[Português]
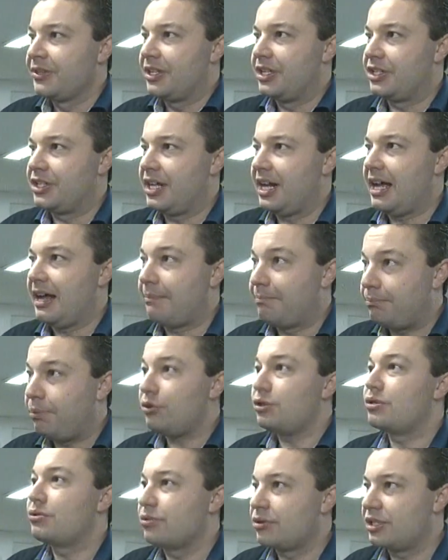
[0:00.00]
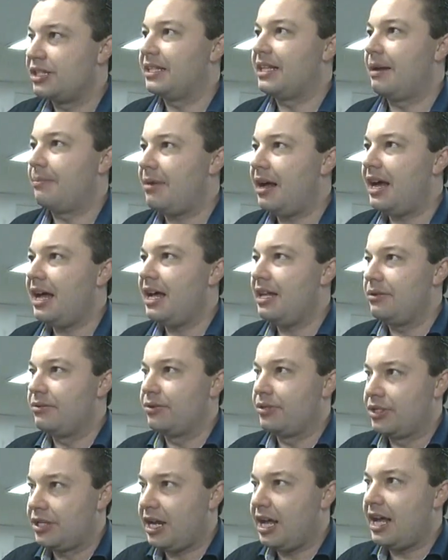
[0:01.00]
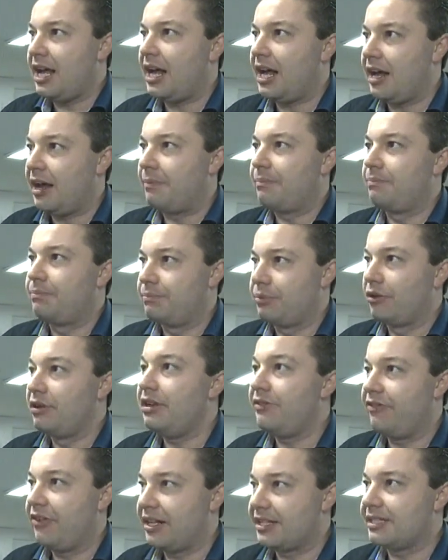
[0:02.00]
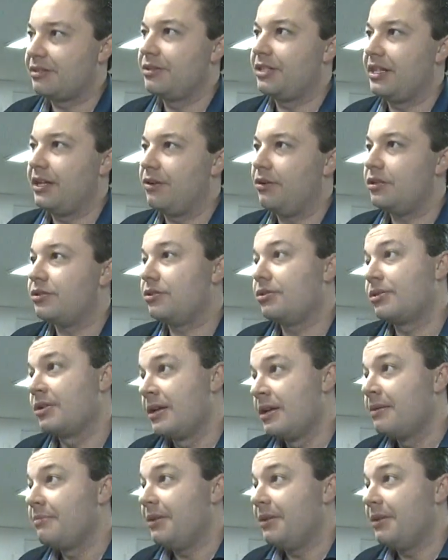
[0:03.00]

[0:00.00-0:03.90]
gerar postos de trabalho, gerar a proliferação de negócios,